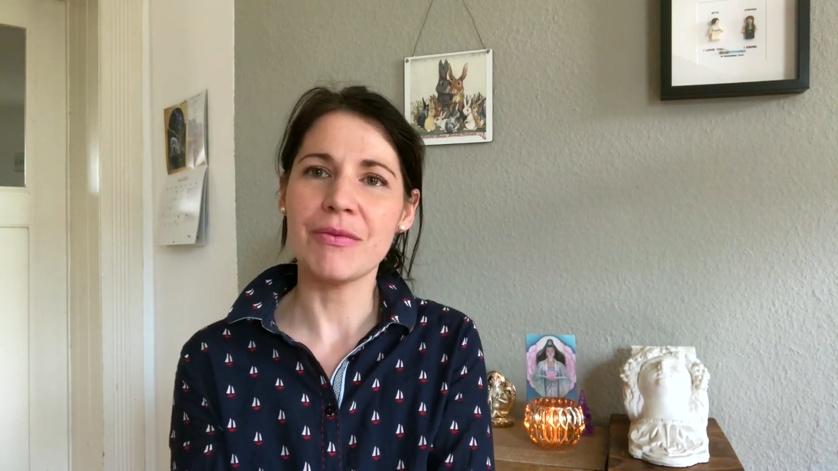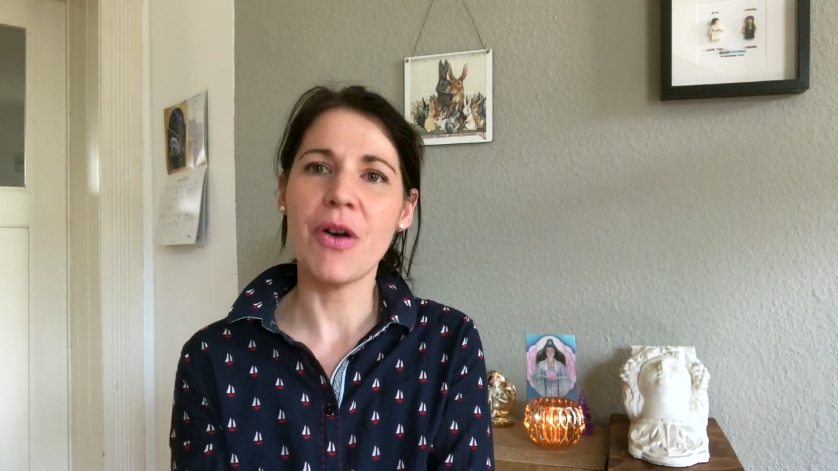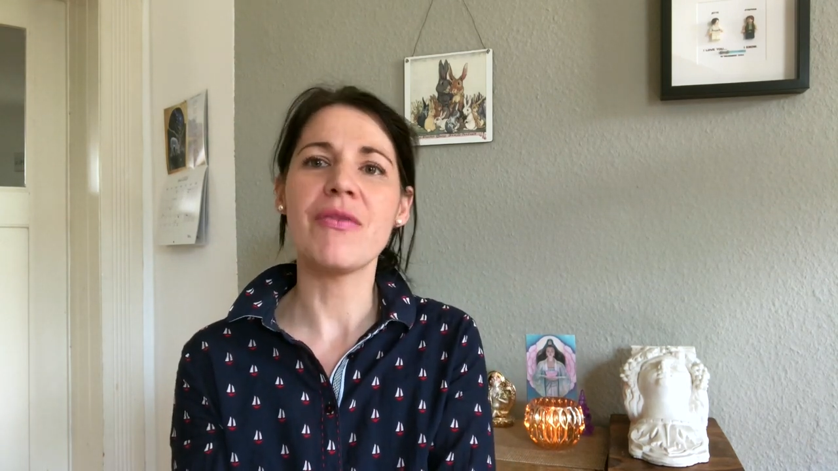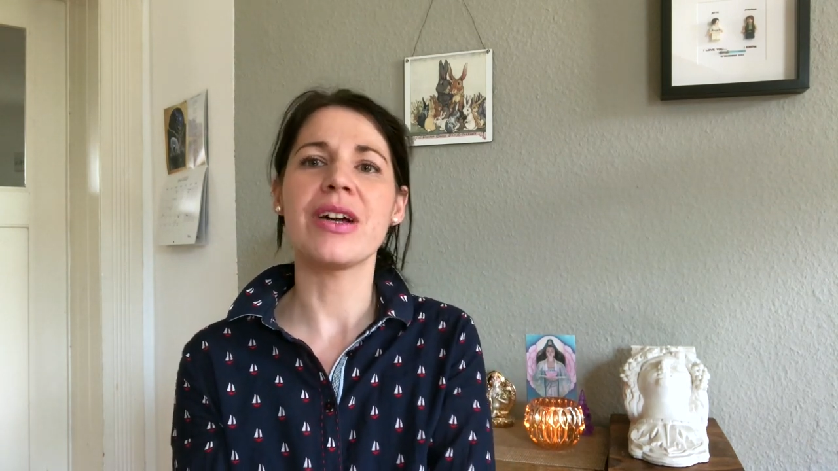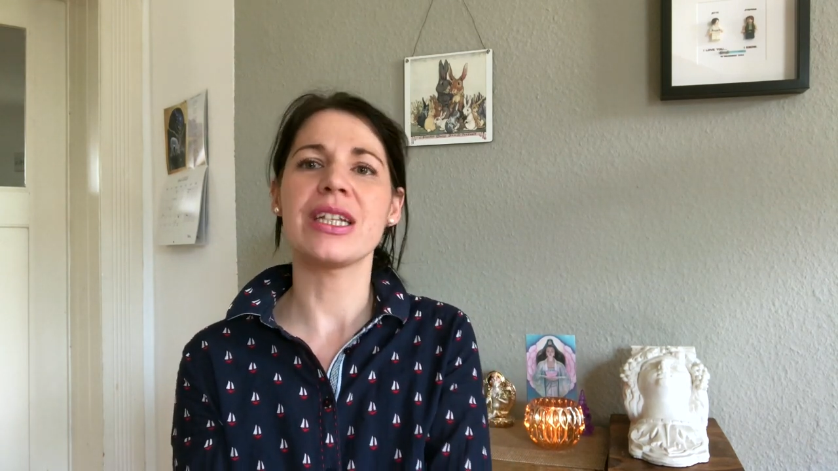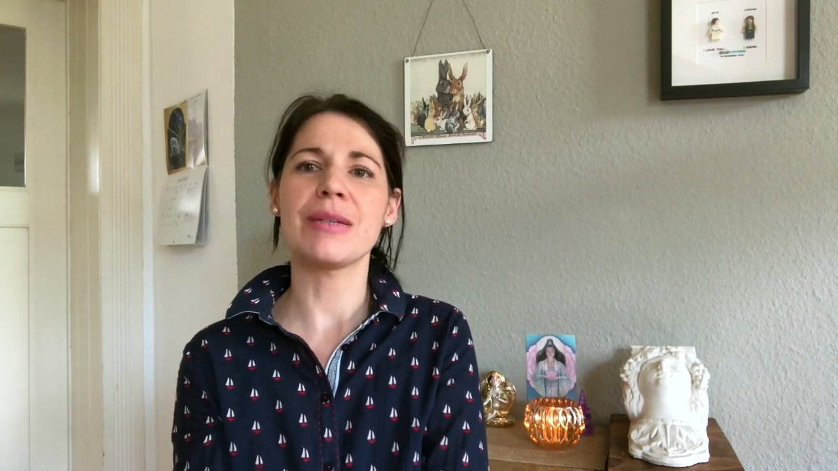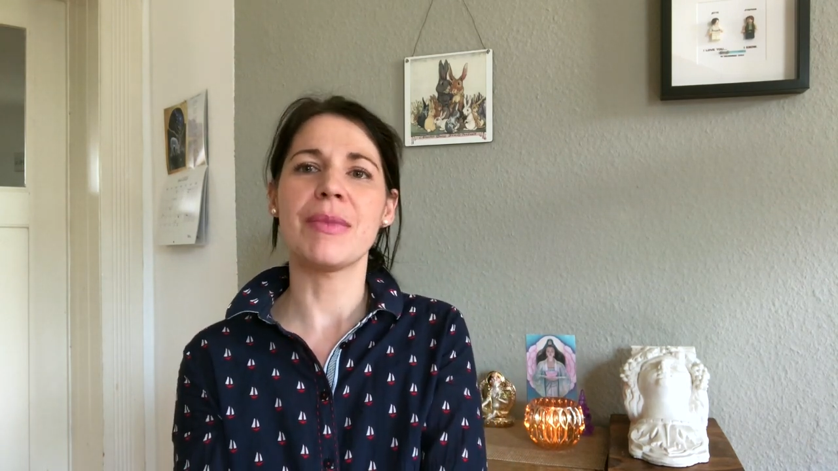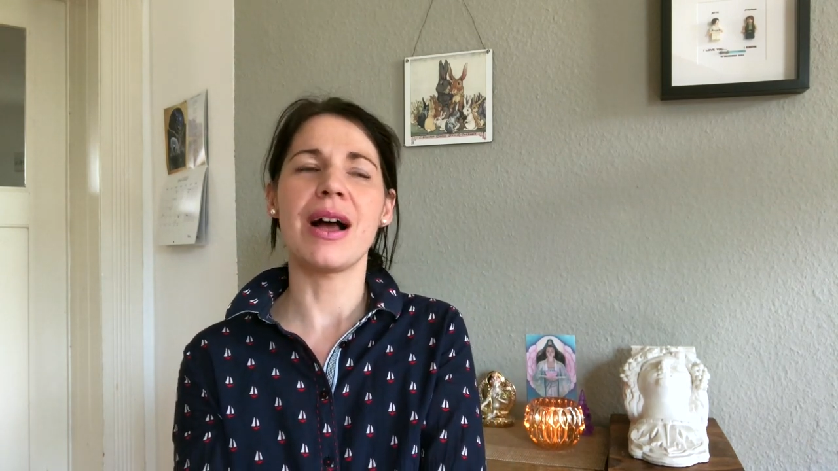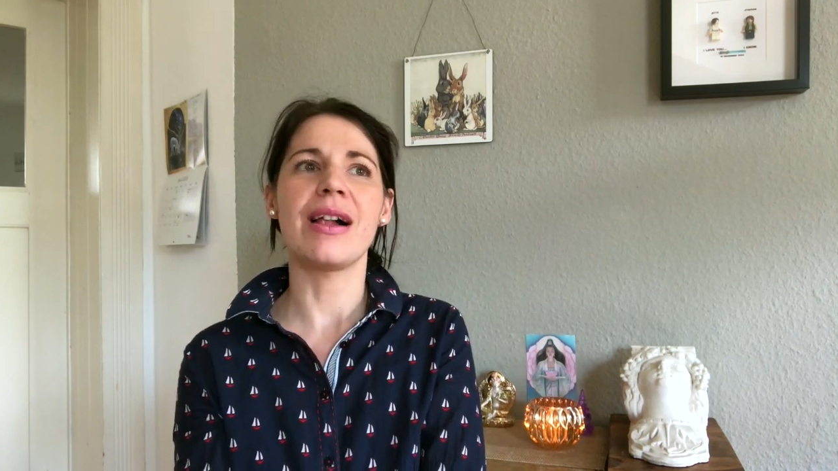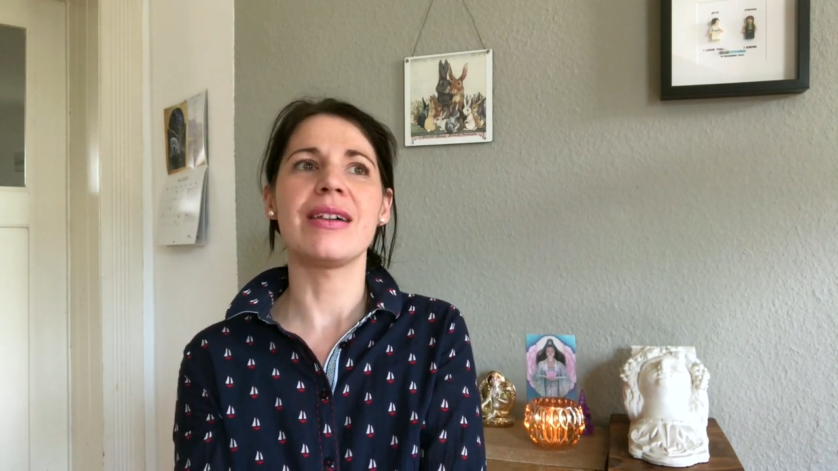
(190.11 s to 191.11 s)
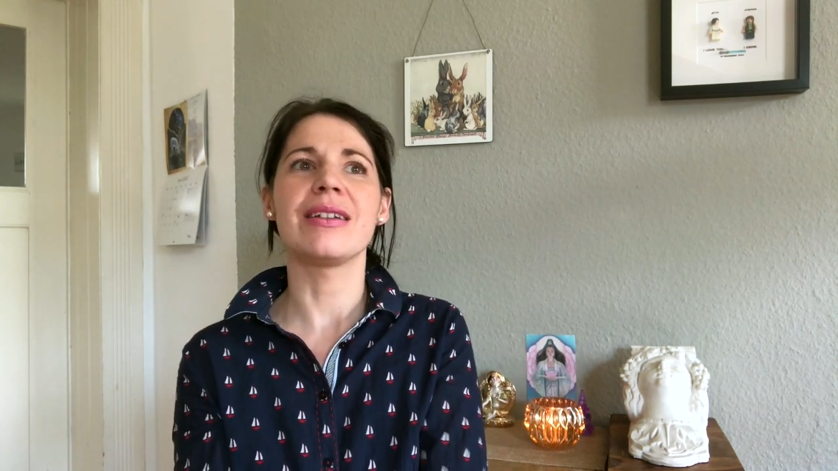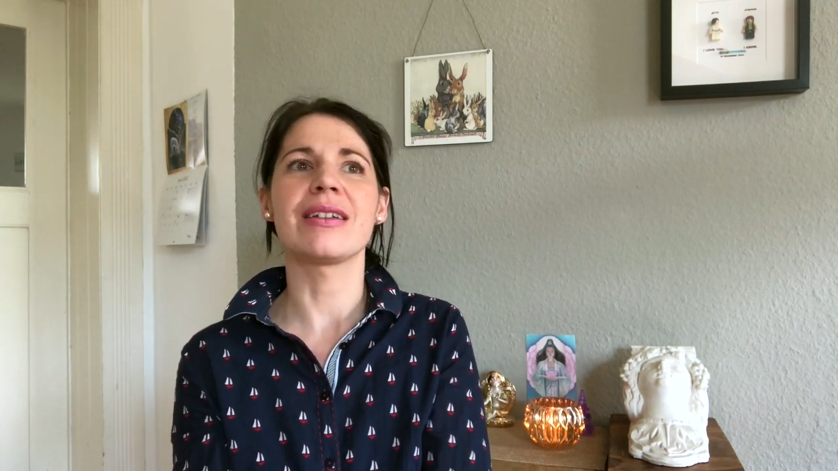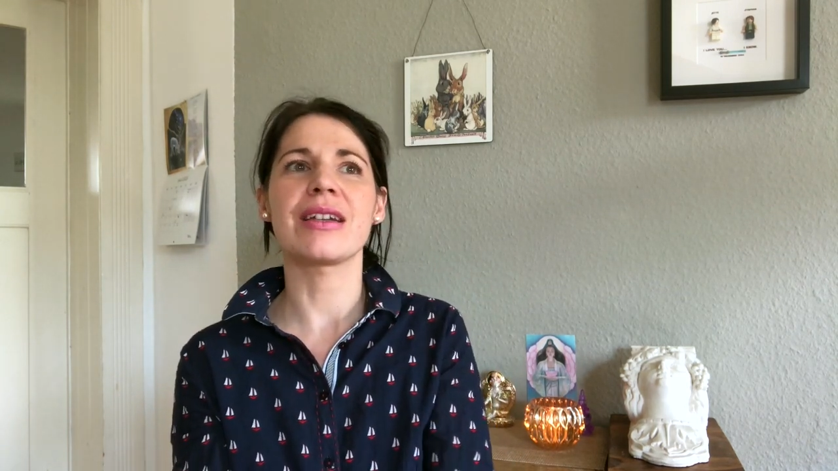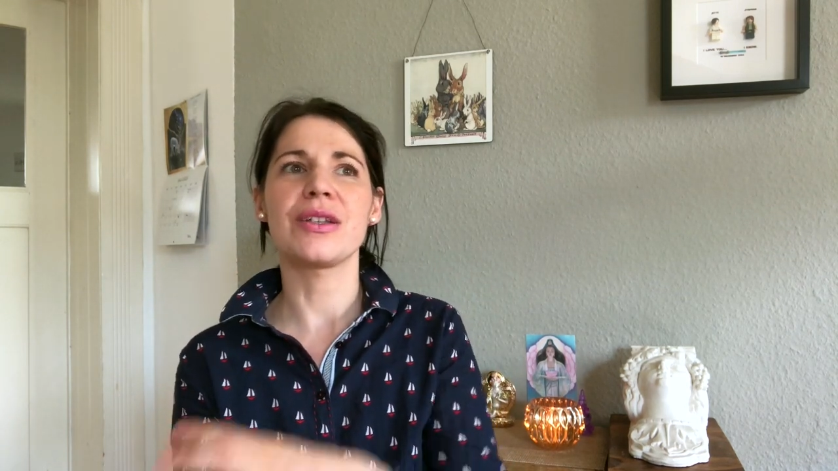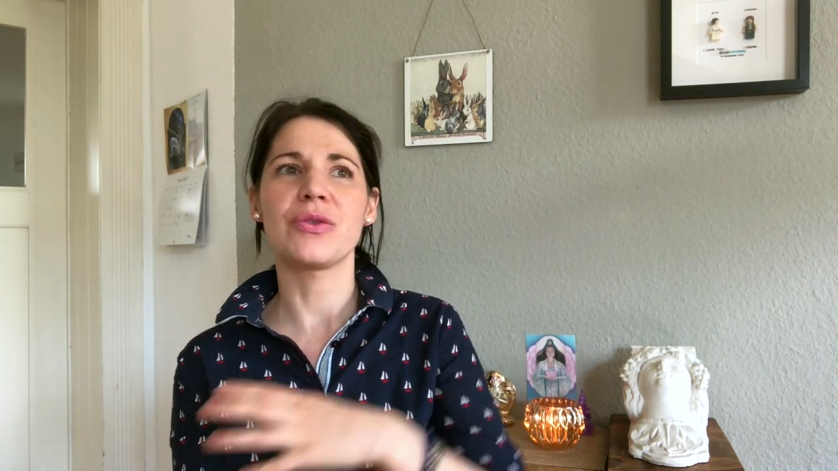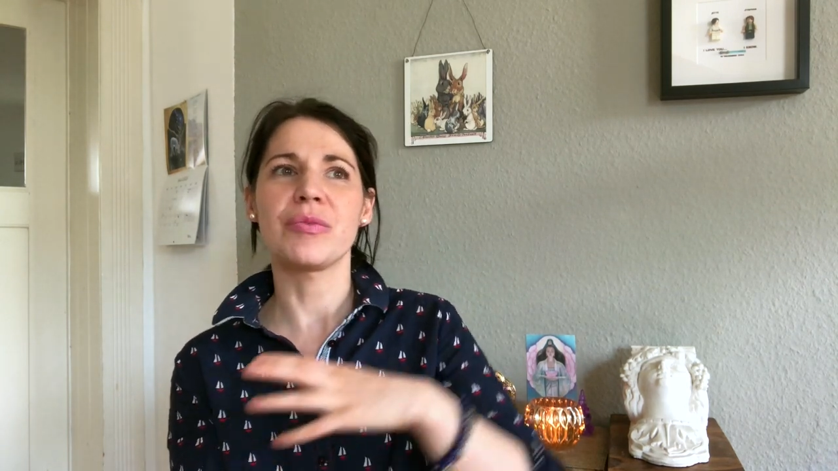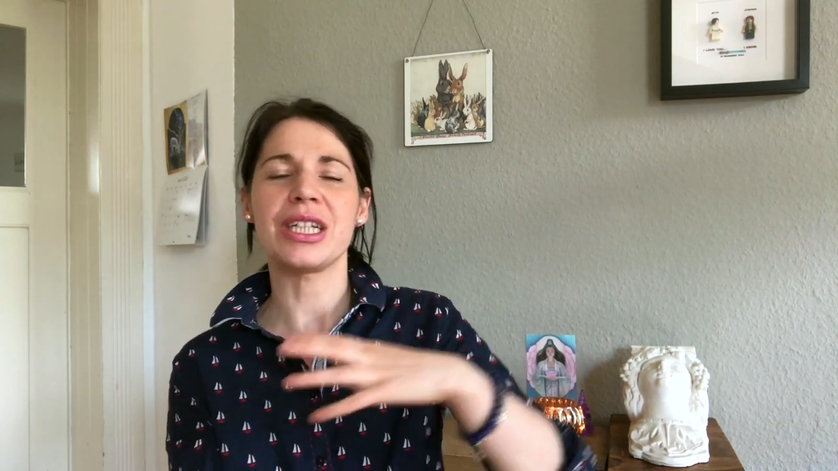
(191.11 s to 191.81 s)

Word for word: wollen wir nicht mal in Richtung